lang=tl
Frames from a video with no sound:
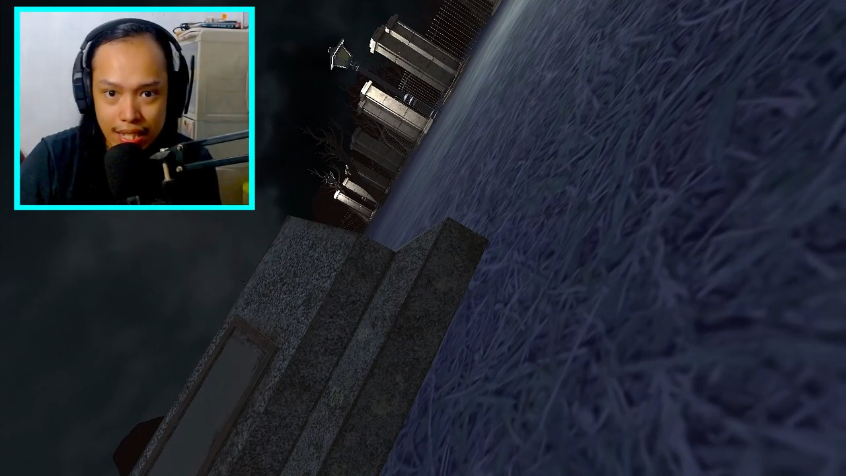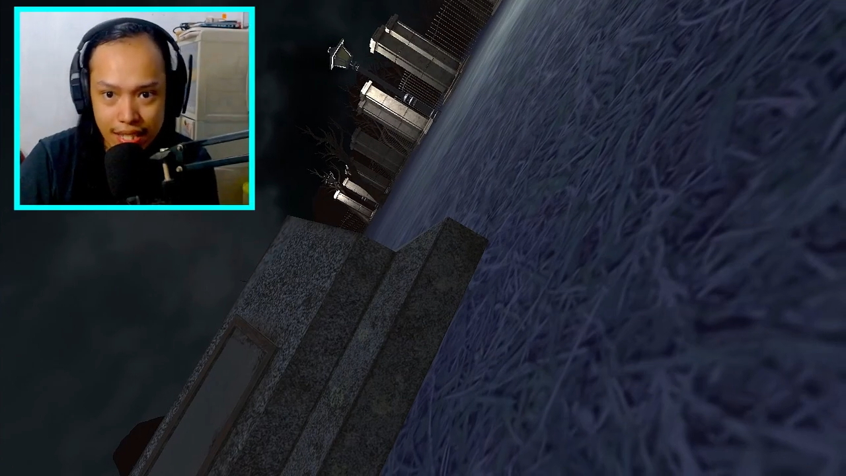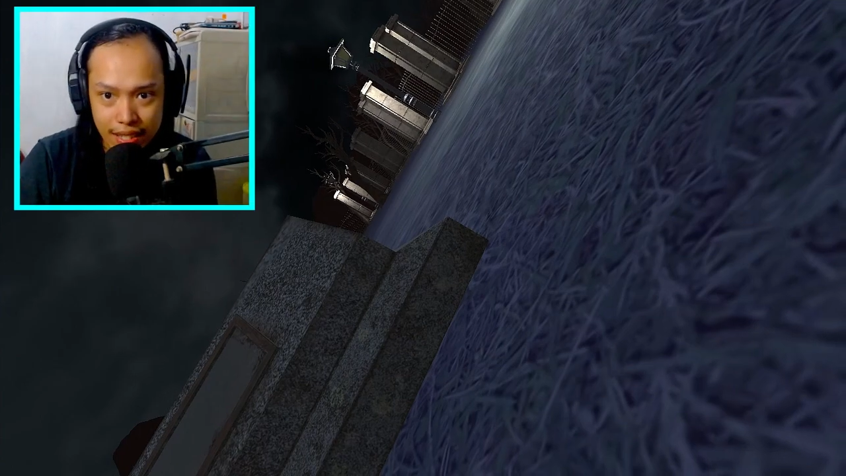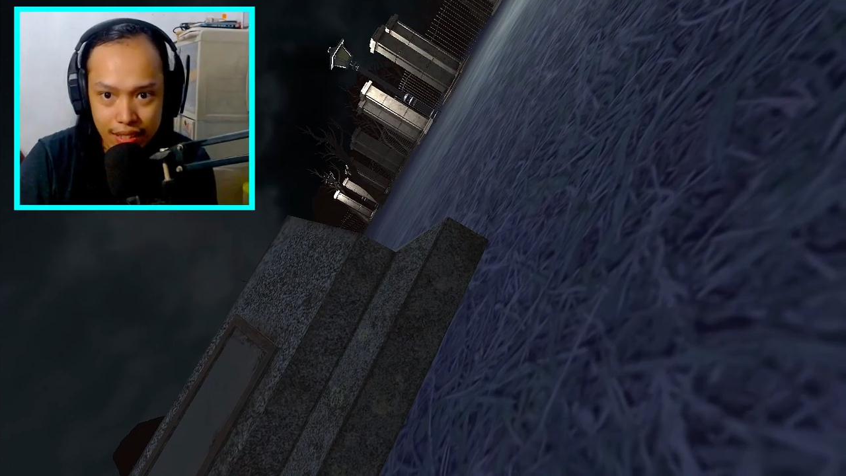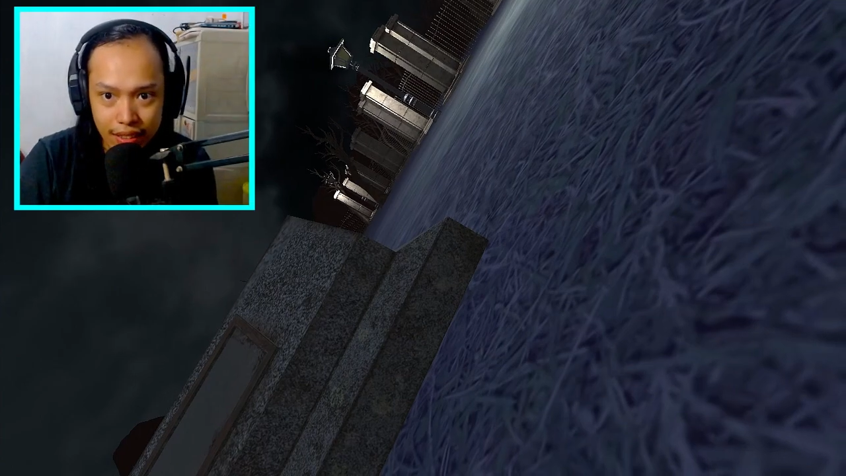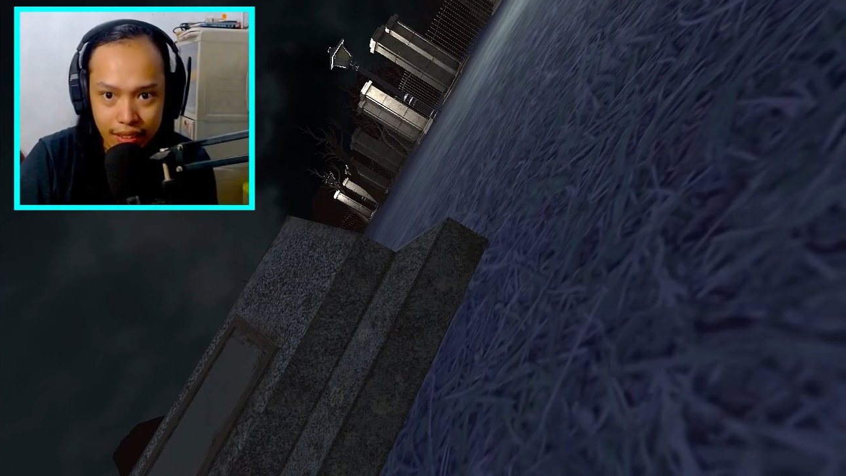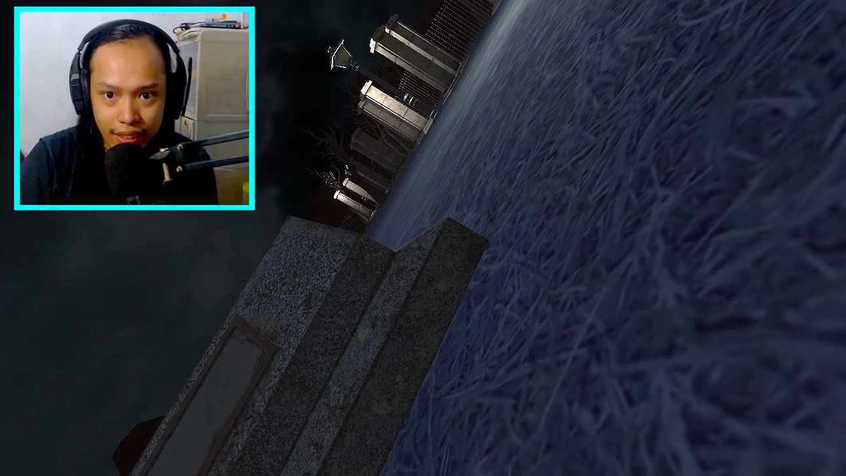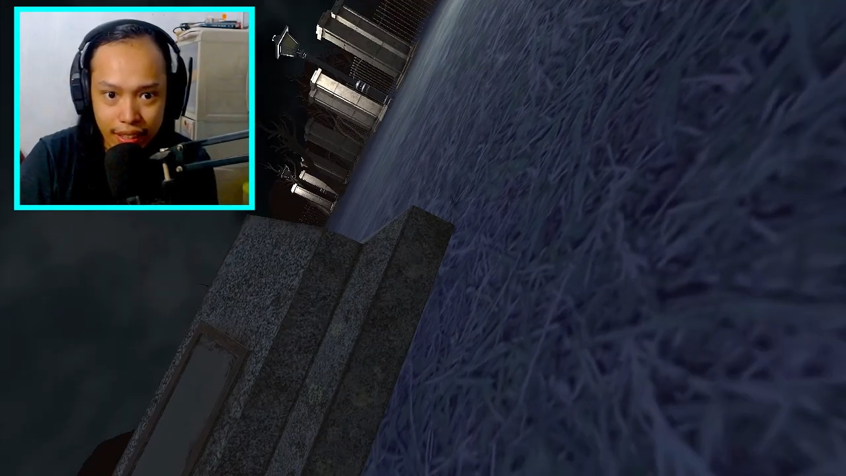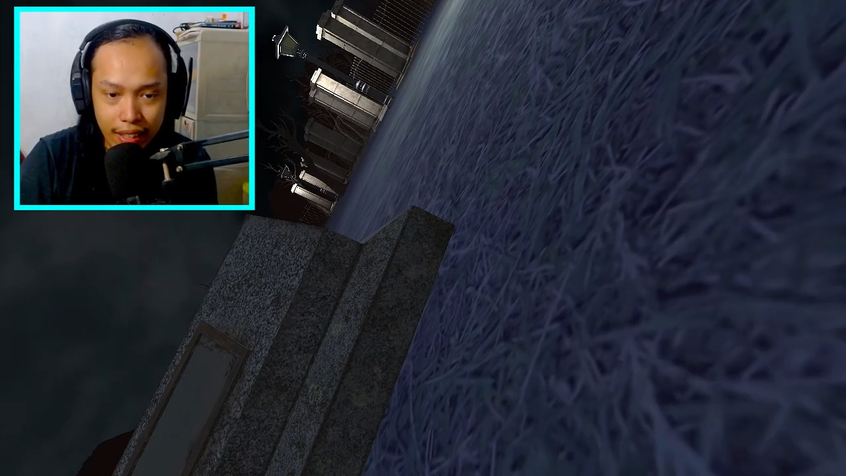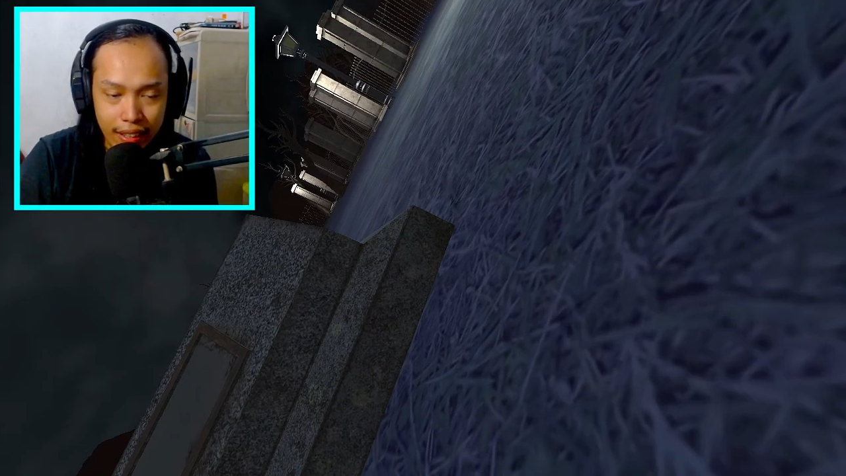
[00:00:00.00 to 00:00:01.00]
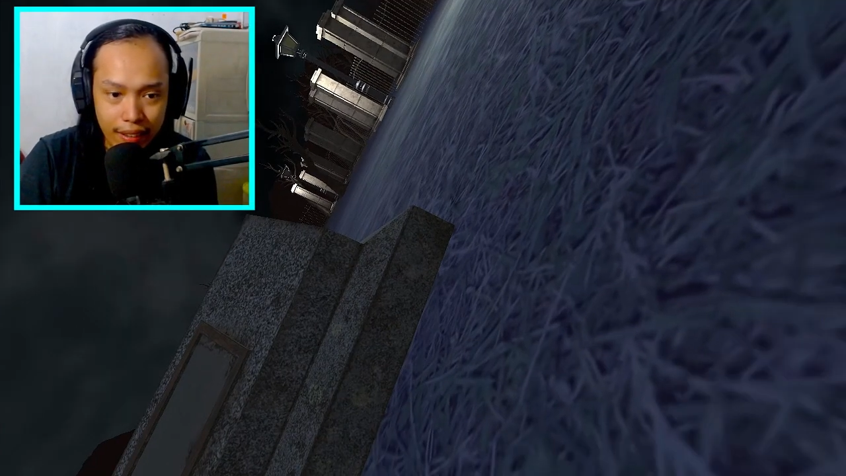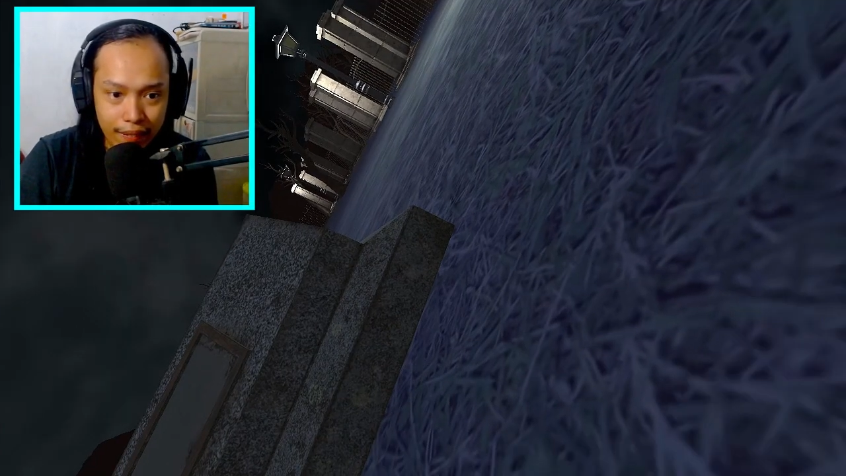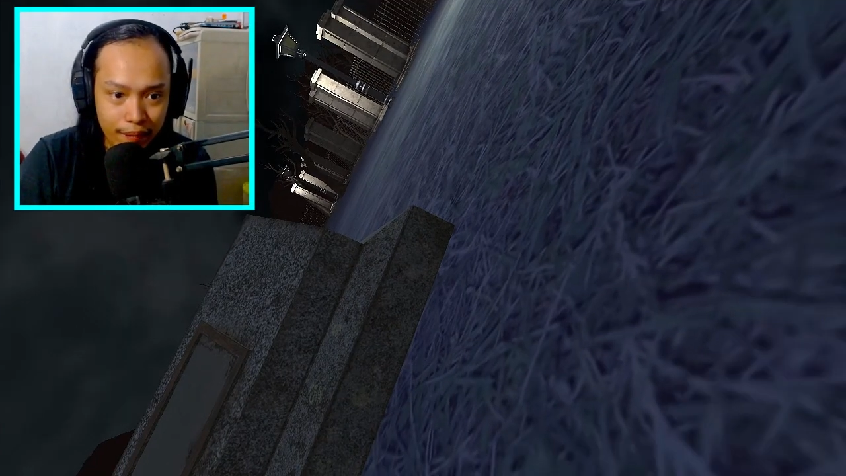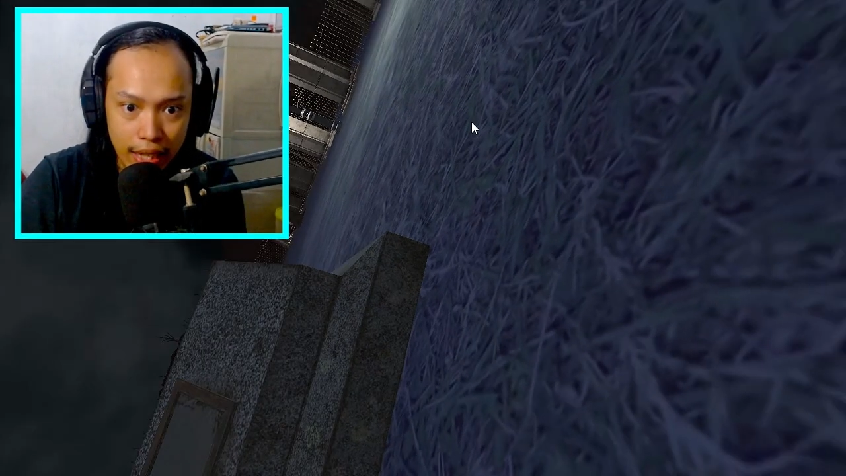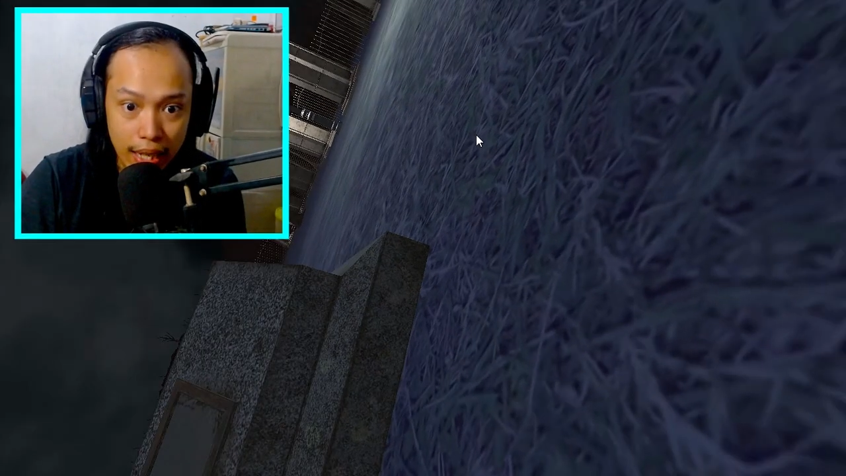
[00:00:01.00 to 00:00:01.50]
guys. So
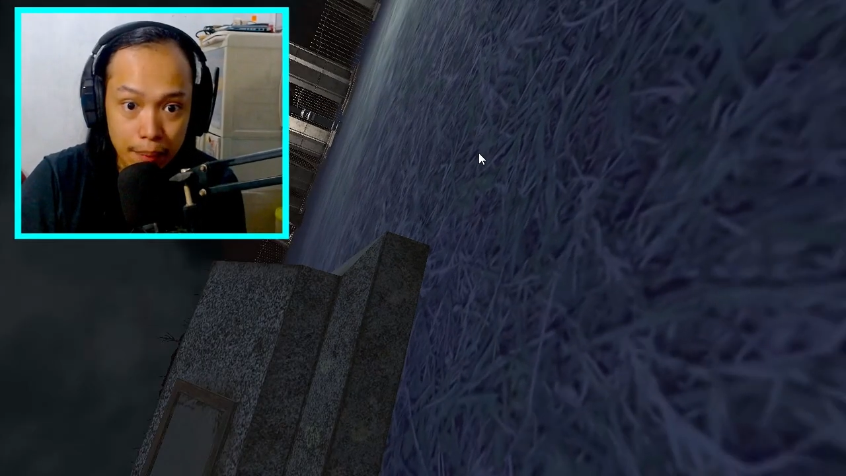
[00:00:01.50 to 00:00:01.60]
kaya yeah,